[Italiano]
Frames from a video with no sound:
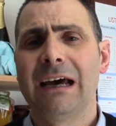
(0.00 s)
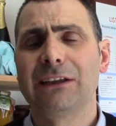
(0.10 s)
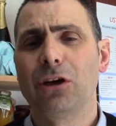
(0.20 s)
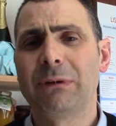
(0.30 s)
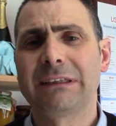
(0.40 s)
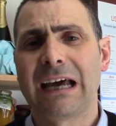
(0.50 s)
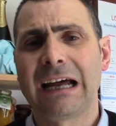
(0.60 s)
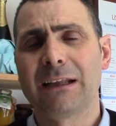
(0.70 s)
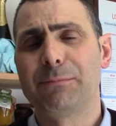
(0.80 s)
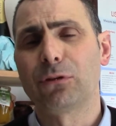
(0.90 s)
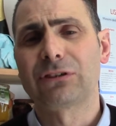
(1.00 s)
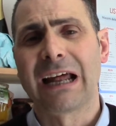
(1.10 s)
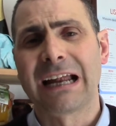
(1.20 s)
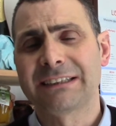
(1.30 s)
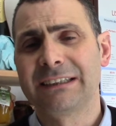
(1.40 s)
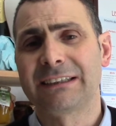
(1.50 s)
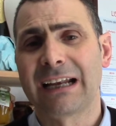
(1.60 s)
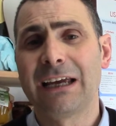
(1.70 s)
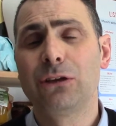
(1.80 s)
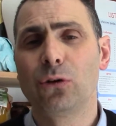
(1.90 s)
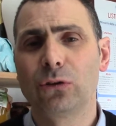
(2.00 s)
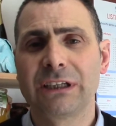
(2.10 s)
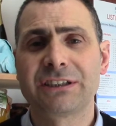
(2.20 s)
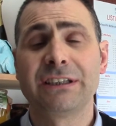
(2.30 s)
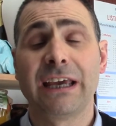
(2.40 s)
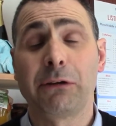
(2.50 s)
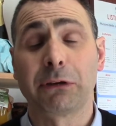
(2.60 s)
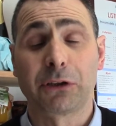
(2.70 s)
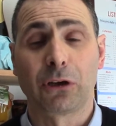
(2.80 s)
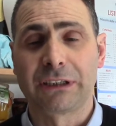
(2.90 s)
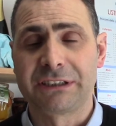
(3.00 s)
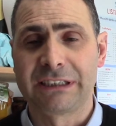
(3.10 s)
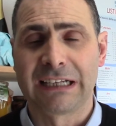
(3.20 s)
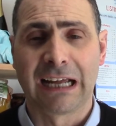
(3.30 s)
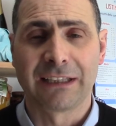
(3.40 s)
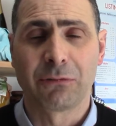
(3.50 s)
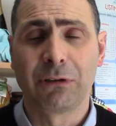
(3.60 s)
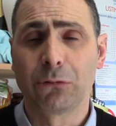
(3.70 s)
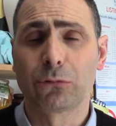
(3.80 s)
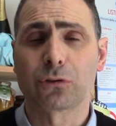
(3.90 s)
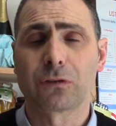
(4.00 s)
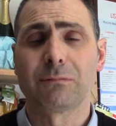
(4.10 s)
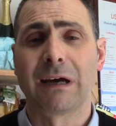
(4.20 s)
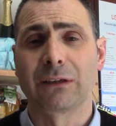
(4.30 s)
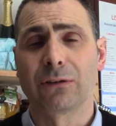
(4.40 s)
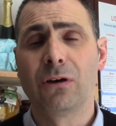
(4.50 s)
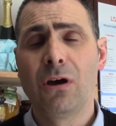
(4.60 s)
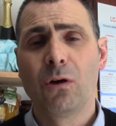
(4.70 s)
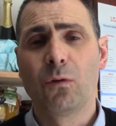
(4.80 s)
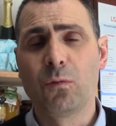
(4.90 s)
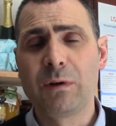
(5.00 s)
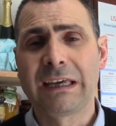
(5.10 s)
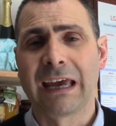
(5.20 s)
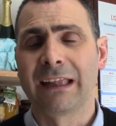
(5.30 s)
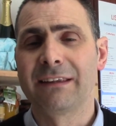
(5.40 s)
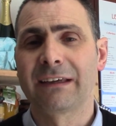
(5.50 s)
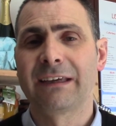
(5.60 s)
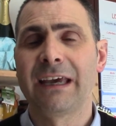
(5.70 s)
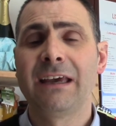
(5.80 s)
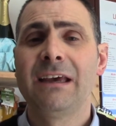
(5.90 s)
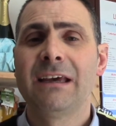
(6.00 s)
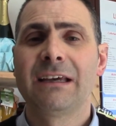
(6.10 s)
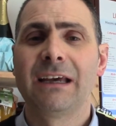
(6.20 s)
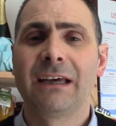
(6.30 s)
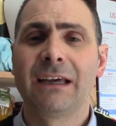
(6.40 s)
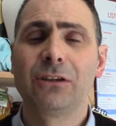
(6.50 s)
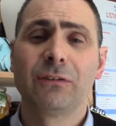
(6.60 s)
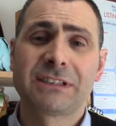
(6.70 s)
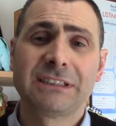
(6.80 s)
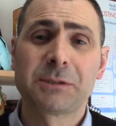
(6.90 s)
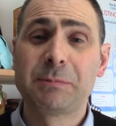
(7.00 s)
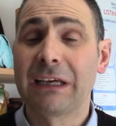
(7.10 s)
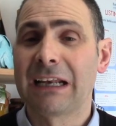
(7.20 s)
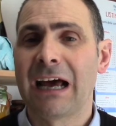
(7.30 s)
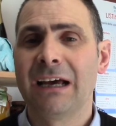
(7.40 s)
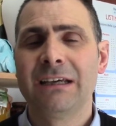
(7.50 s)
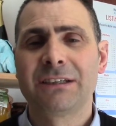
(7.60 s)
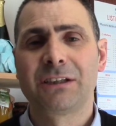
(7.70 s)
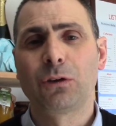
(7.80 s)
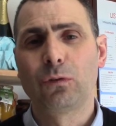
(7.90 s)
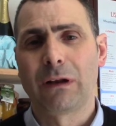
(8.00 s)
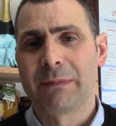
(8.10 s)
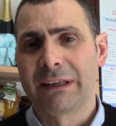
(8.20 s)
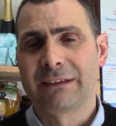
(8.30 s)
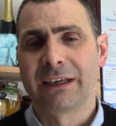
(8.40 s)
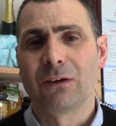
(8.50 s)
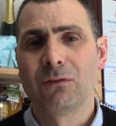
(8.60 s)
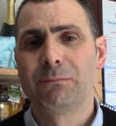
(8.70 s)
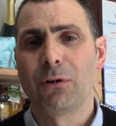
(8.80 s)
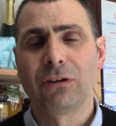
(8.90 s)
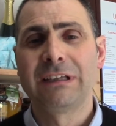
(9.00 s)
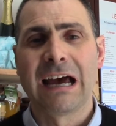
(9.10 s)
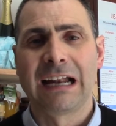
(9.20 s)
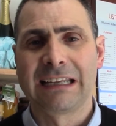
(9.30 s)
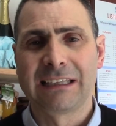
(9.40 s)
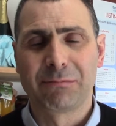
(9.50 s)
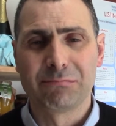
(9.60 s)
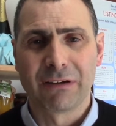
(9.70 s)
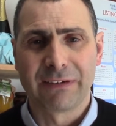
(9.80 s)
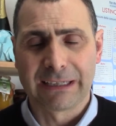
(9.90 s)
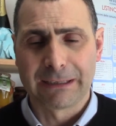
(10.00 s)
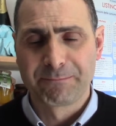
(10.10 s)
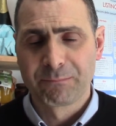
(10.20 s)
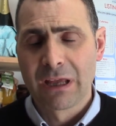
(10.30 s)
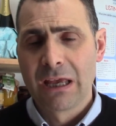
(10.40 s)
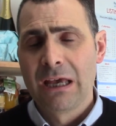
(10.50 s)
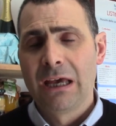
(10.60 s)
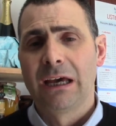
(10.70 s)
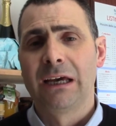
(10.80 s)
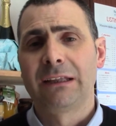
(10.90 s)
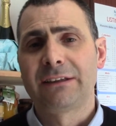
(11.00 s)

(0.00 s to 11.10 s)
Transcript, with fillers: ad aumentare e portarsi tra i 12 e i 14 gradi. Quindi tutto sommato un weekend che eh, dove si respirerà sicuramente un po' di aria di primavera. Eh,